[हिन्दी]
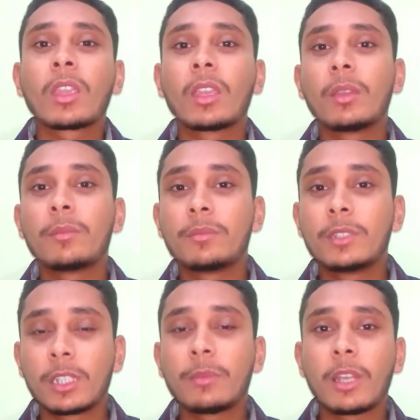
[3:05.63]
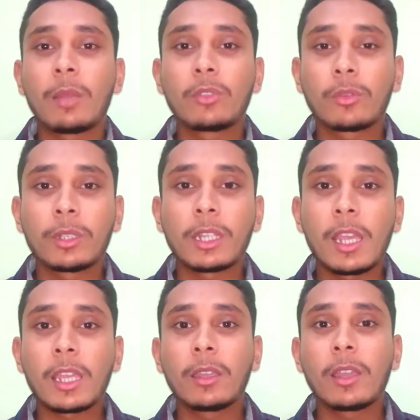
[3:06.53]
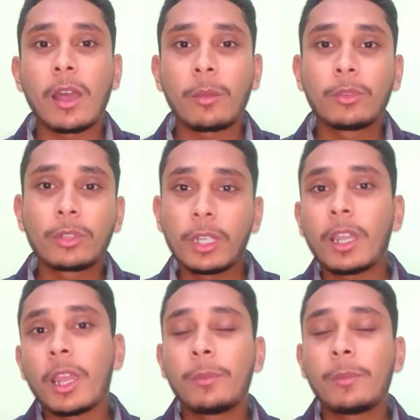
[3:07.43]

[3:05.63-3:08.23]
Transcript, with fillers: कि जैसे मैंने आप लोगों को बताया कि आप लोग ये